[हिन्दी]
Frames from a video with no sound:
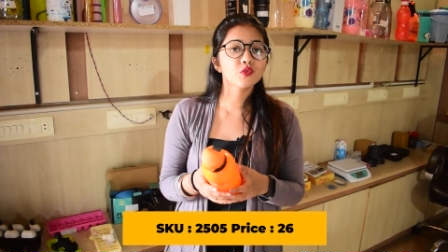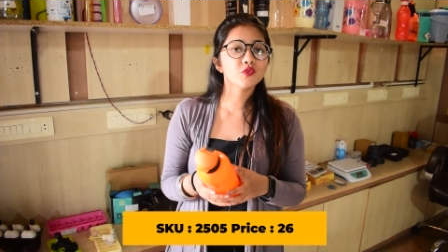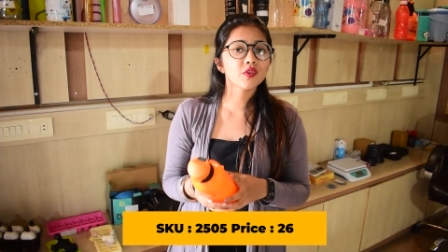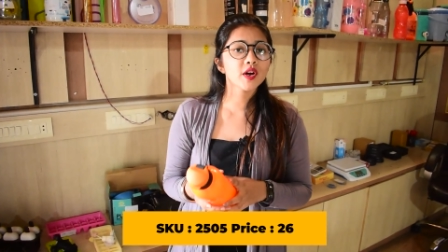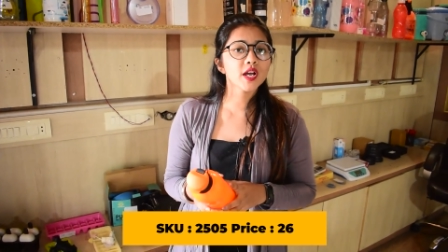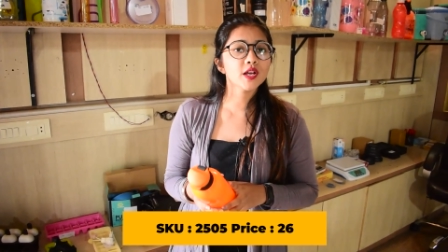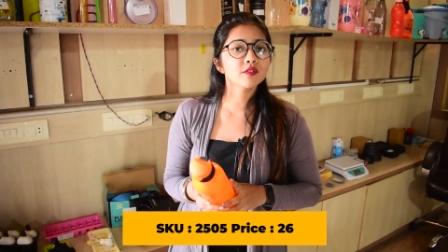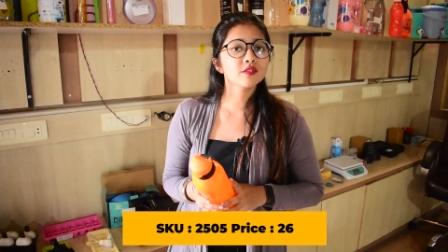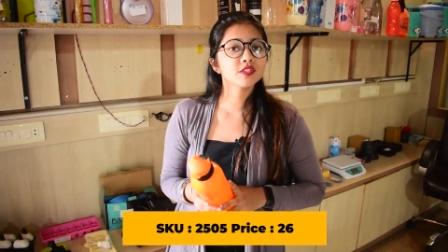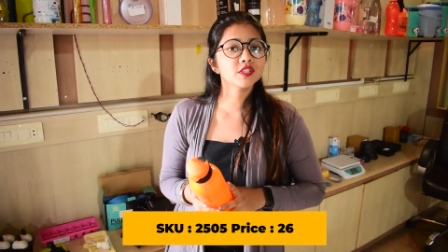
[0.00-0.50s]

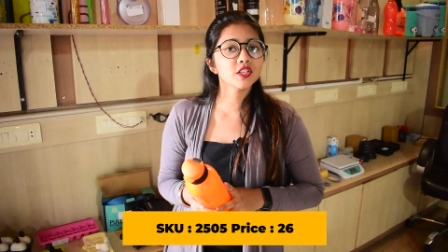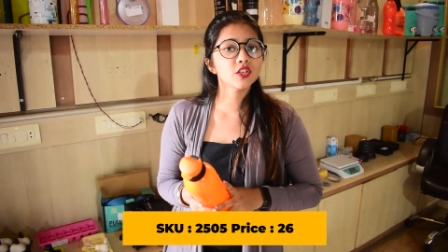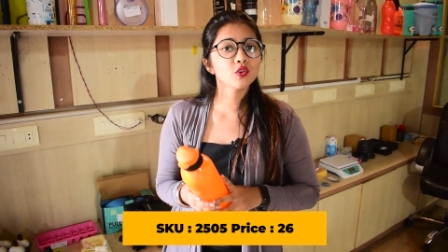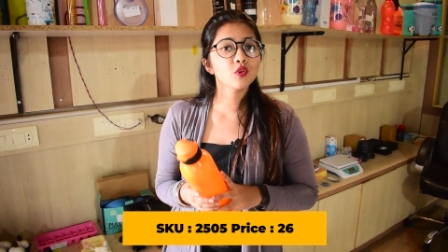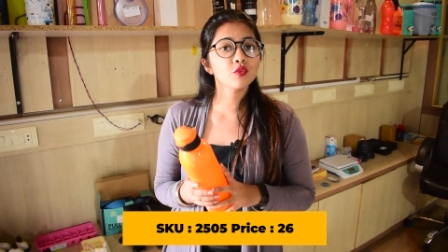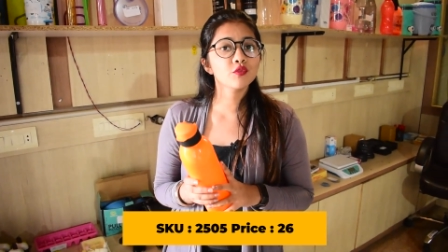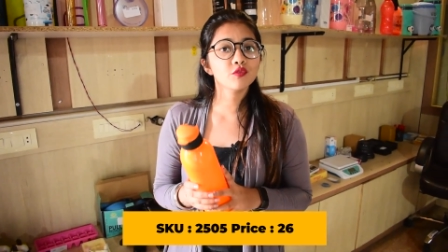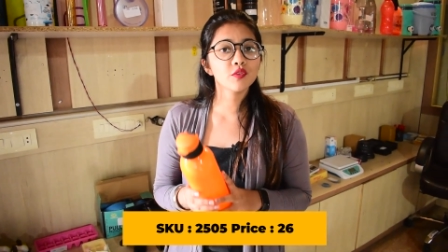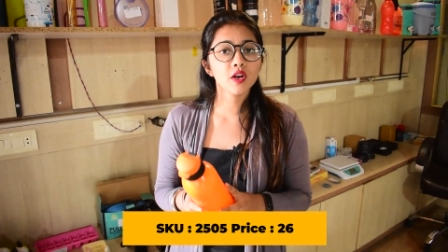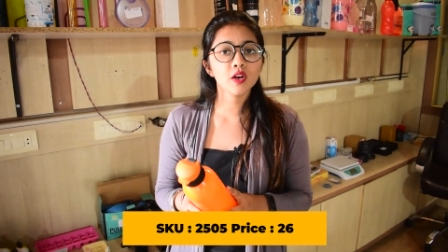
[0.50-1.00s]
फाइव
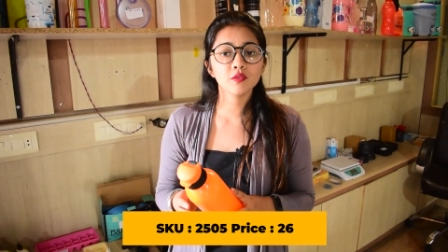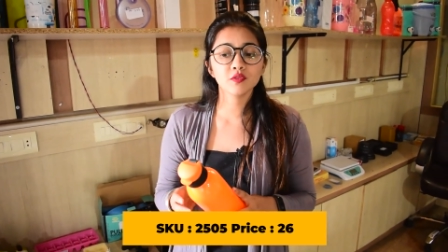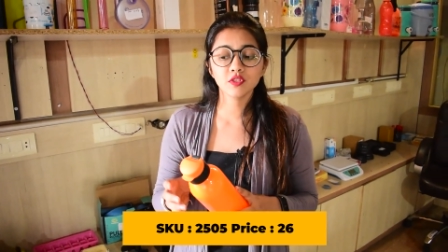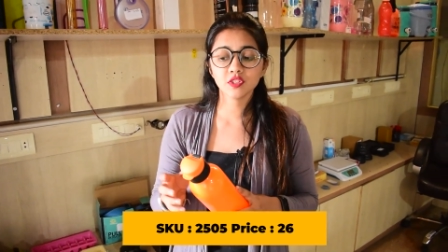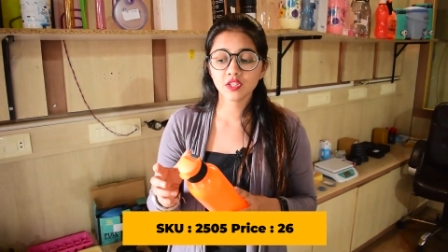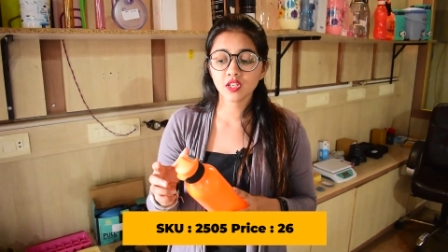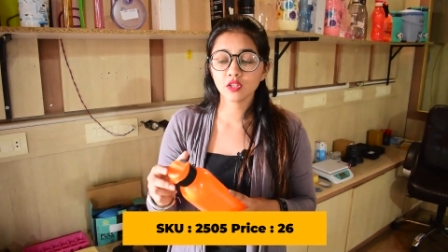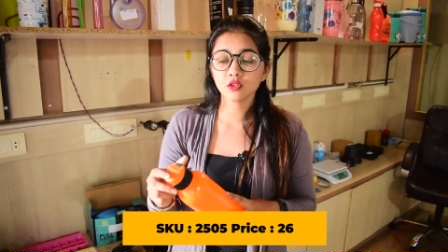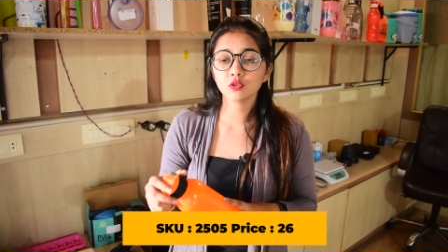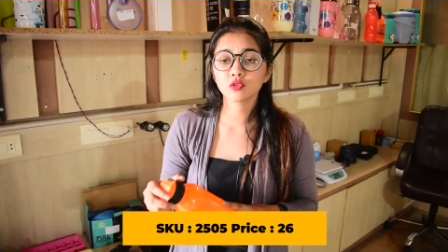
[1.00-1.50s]
ज़ीरो फाइव
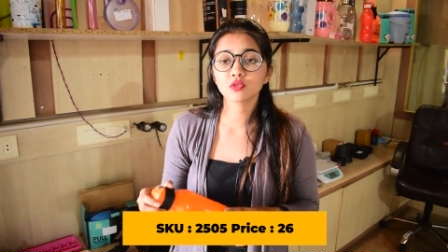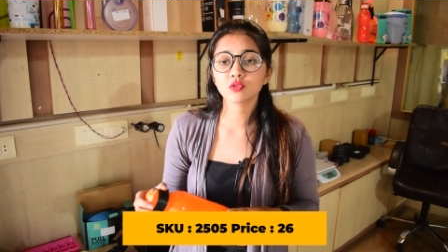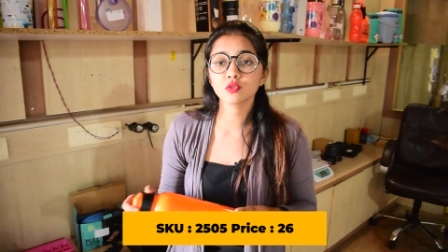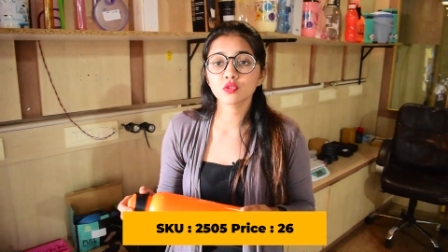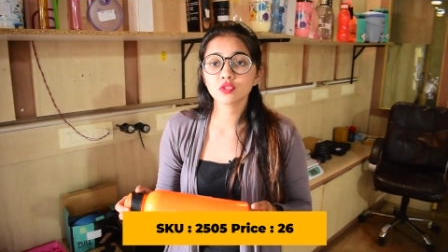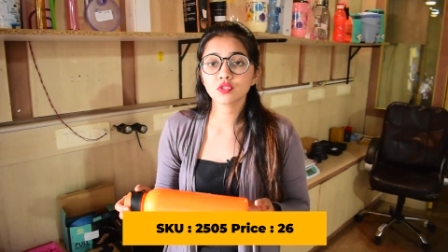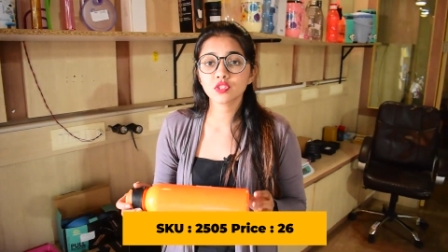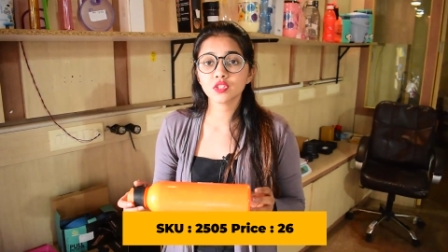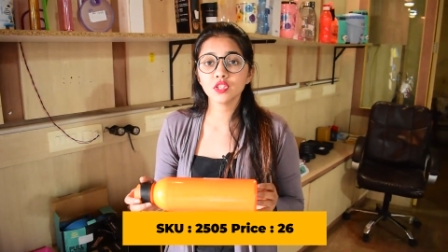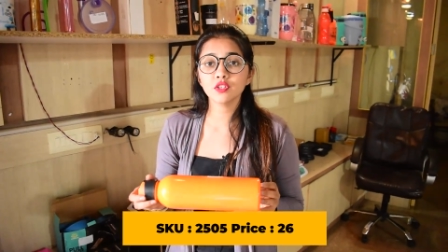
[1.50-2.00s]
जी हाँ
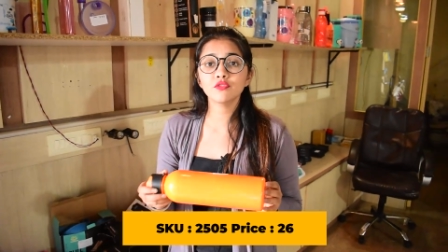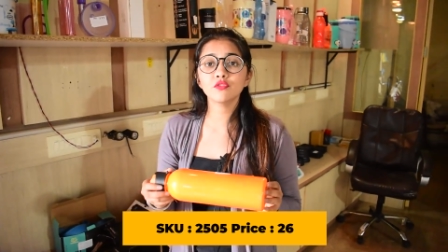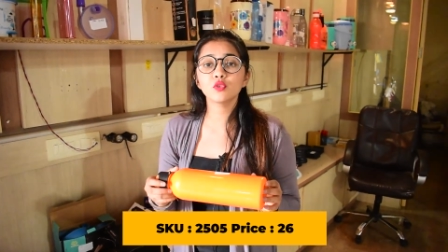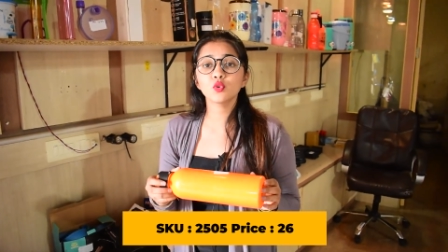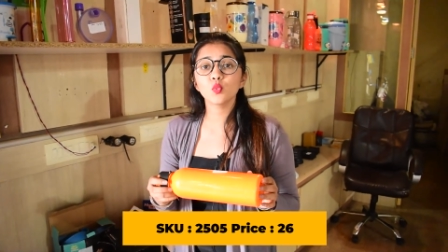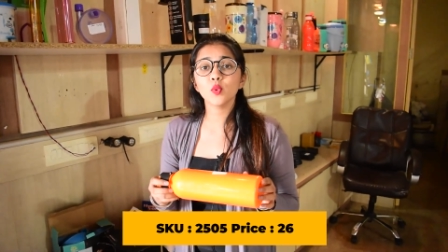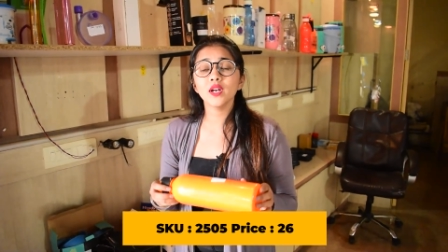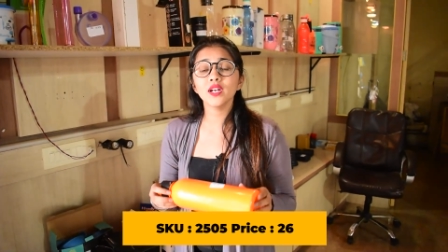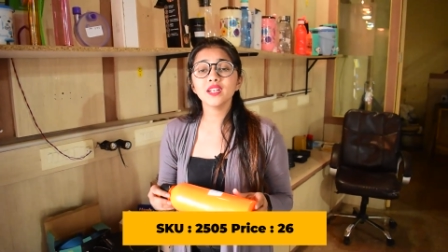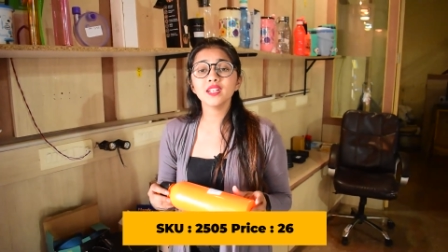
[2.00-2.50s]
दोस्तों सिर्फ
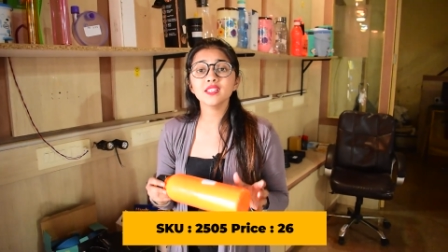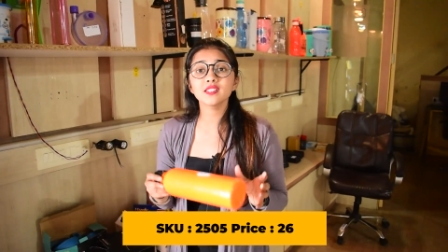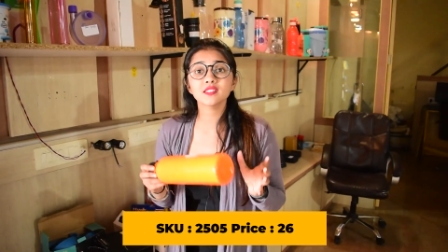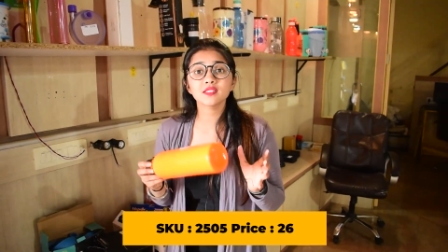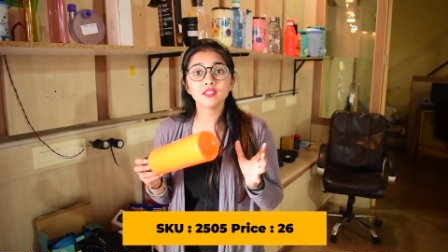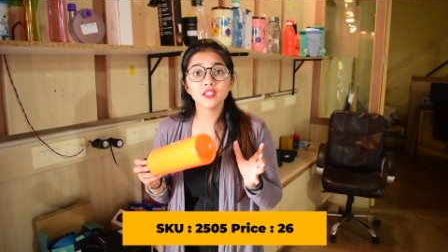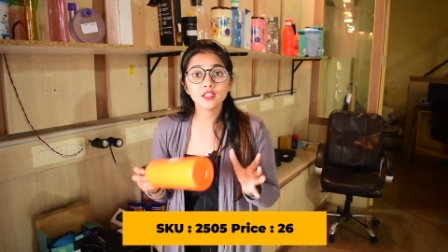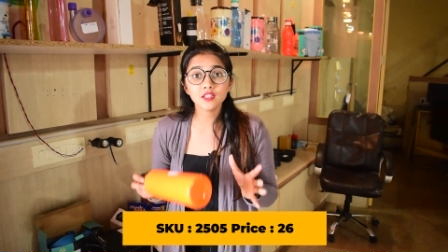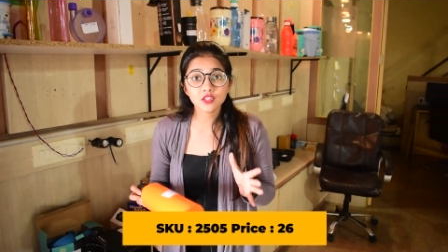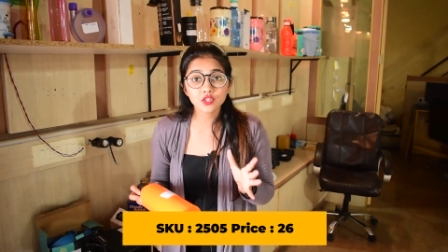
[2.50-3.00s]
ट्वेंटी
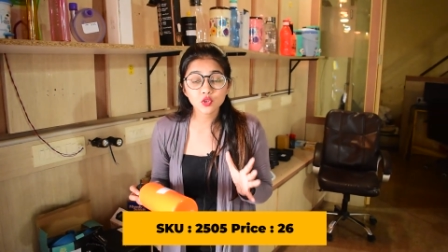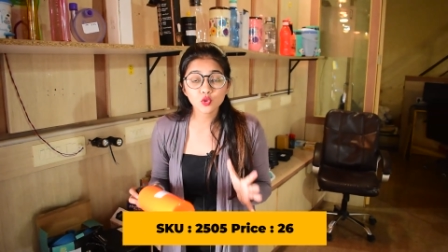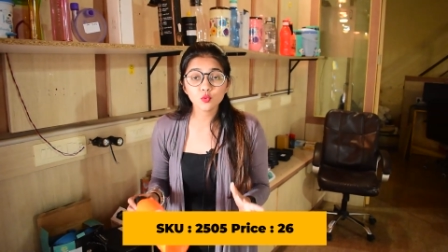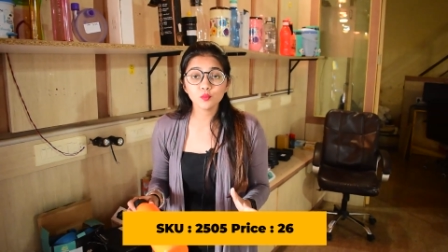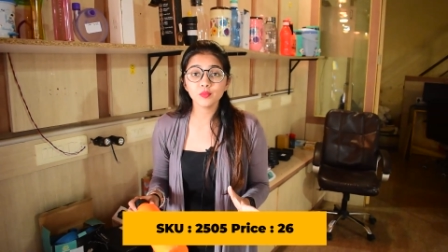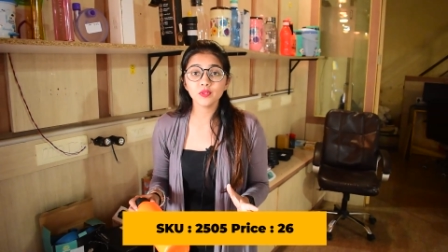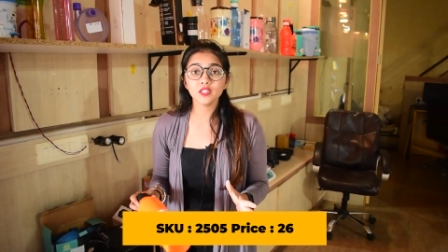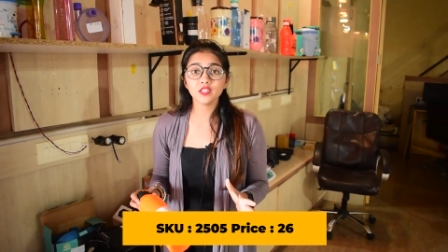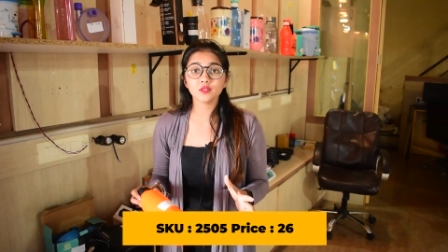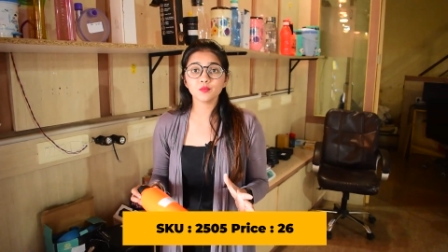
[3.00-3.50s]
सिक्स
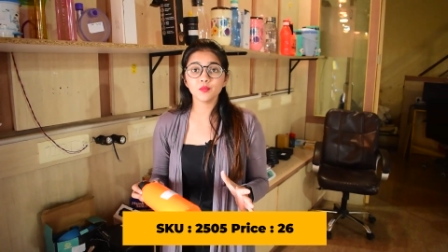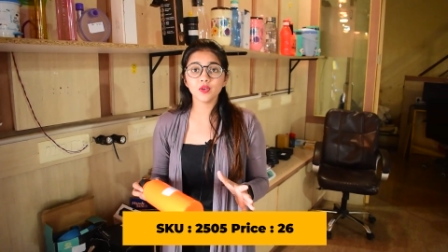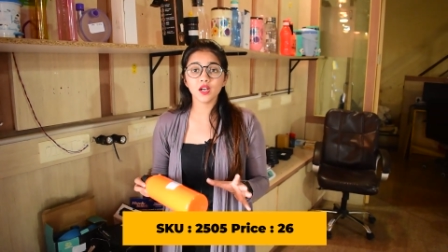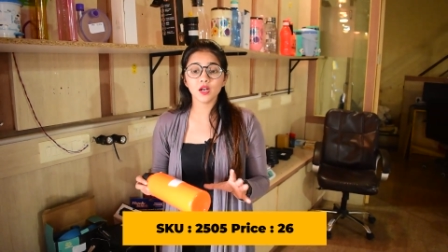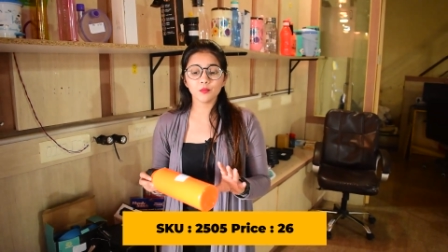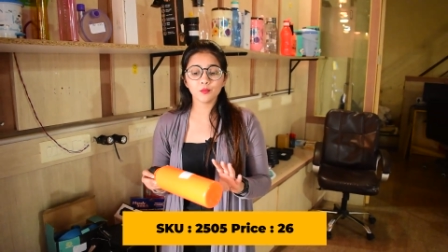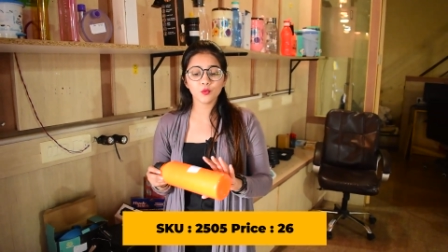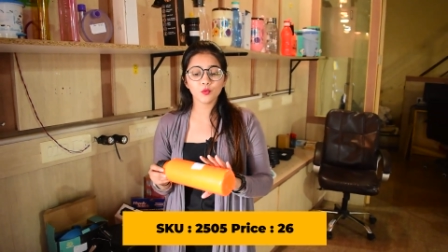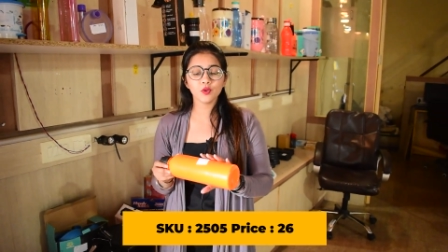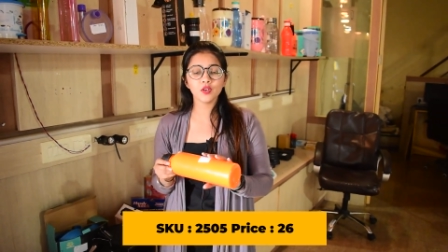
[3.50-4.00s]
रुपीज़ में
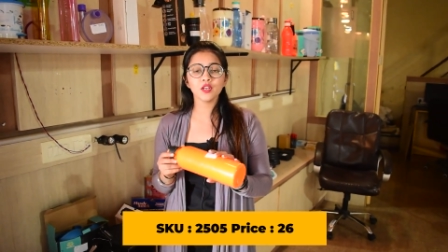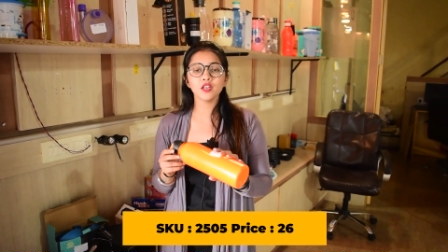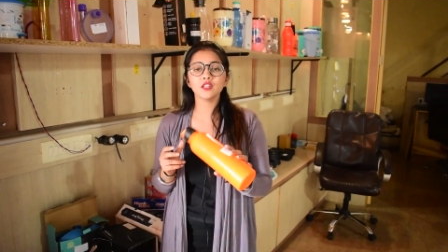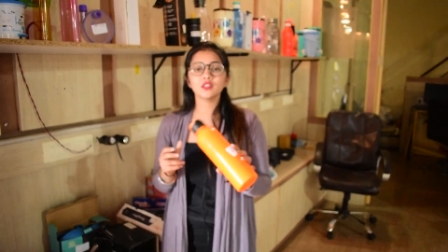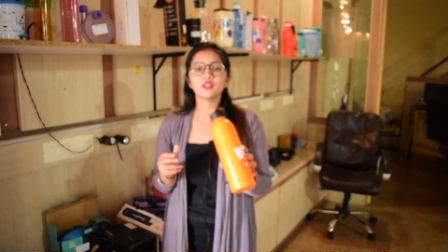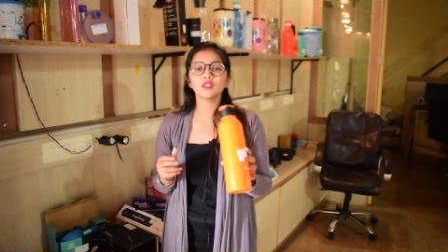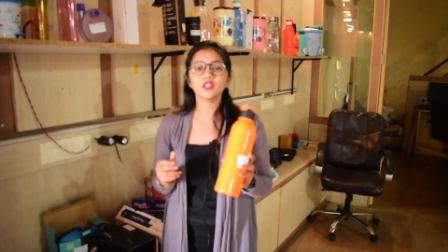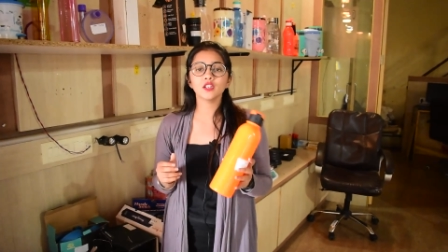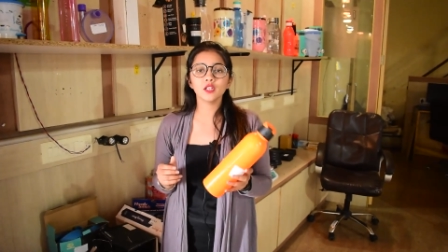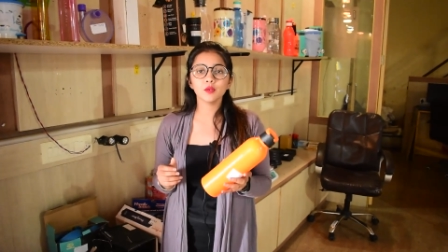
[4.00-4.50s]
आपको
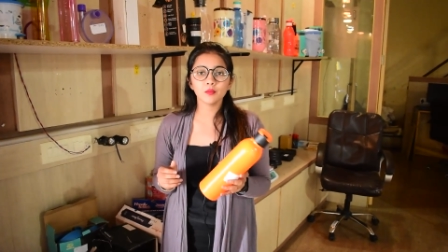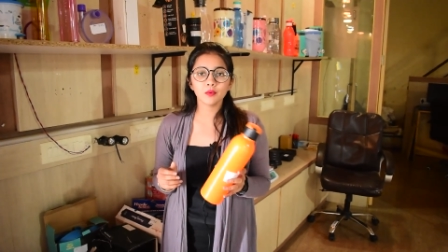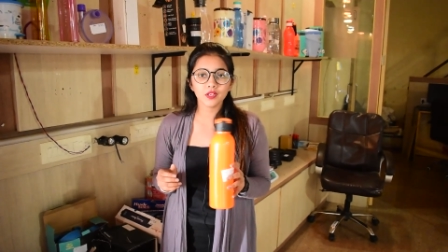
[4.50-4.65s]
इतनी